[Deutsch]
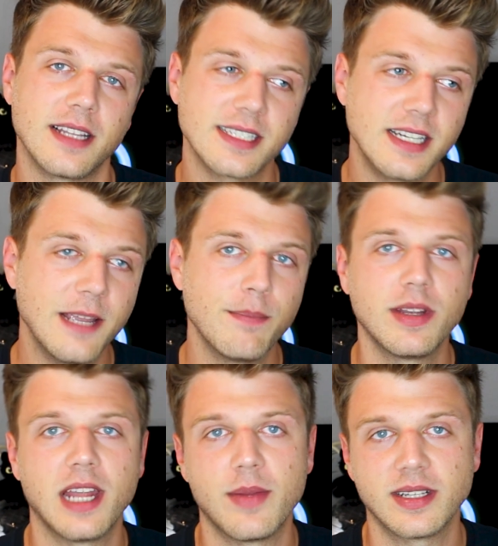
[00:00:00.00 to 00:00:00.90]
das Leben
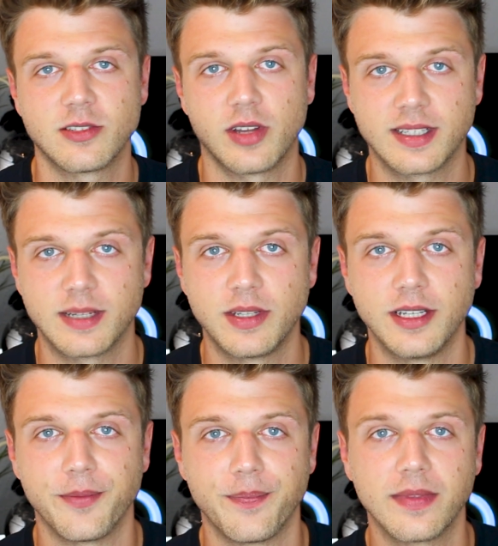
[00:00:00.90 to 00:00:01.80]
mit MS zu
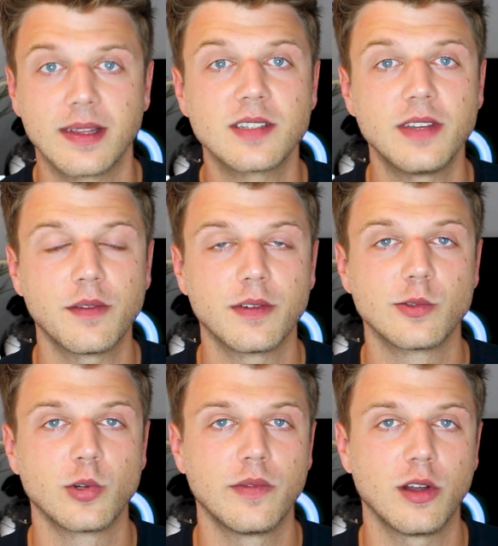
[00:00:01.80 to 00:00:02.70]
akzeptieren. Deswegen
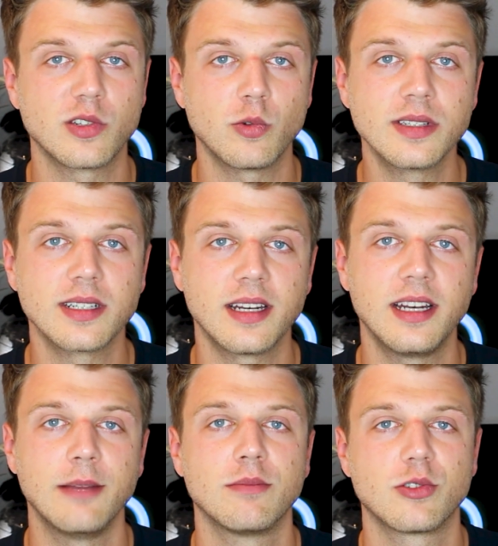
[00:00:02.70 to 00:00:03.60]
versuchen wir aus unserem
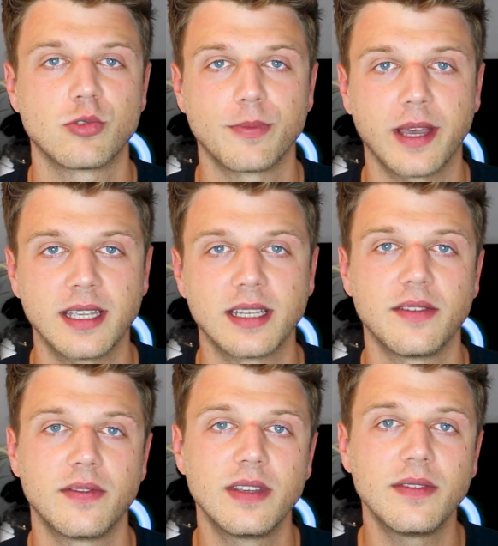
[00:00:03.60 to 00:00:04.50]
Leben zu
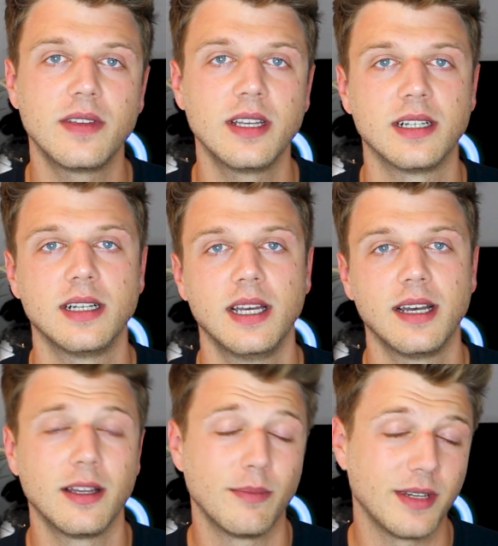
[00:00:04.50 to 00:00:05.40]
sprechen, wie wir
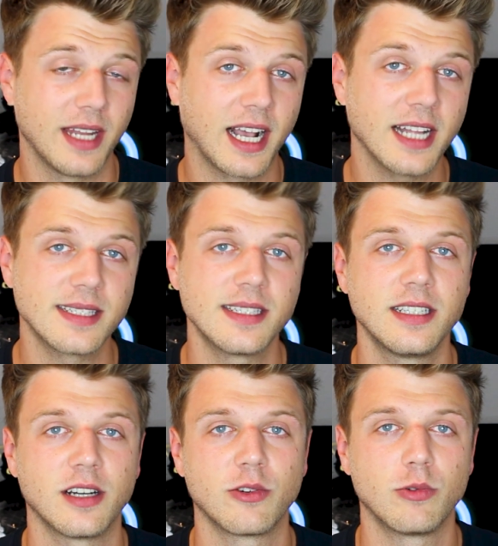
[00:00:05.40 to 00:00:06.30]
mit der ganzen
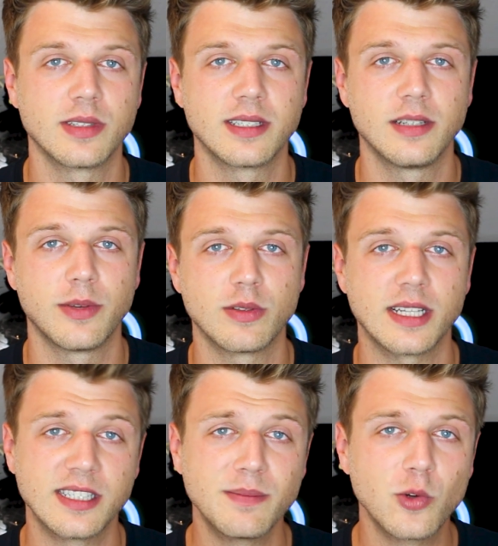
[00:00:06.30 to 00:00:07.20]
Diagnose, mit
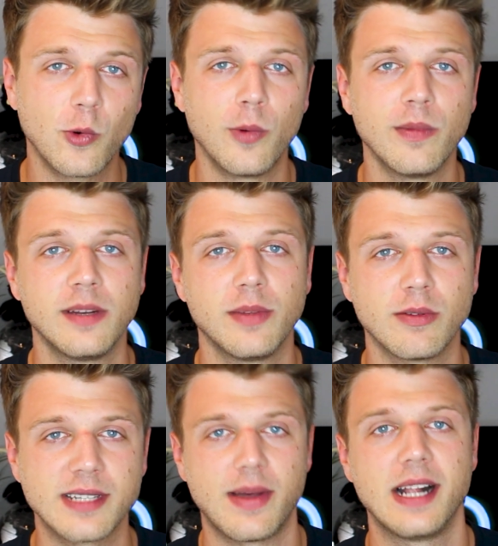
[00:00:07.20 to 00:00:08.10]
unseren Symptomen, mit
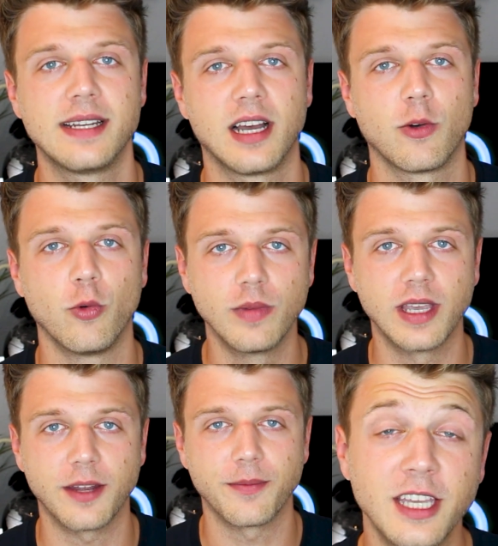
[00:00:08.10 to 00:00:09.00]
unserem Alltag
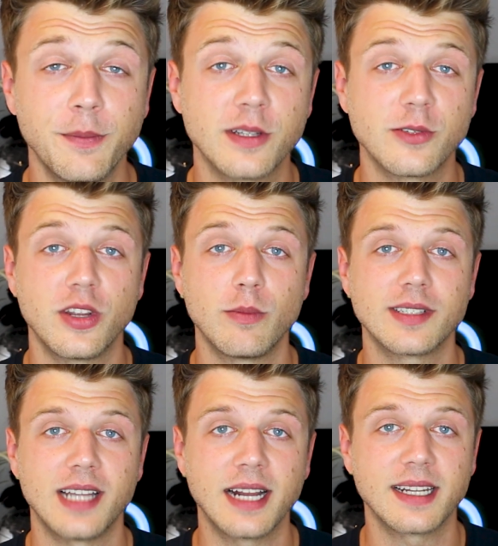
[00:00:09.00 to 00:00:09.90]
umgehen. Ich persönlich
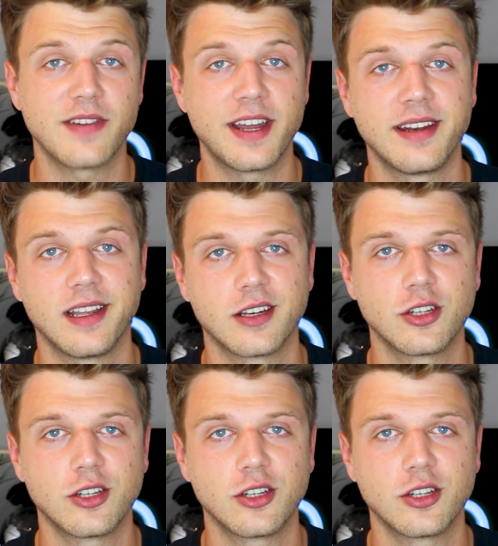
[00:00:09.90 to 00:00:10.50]
muss sagen, das war einer der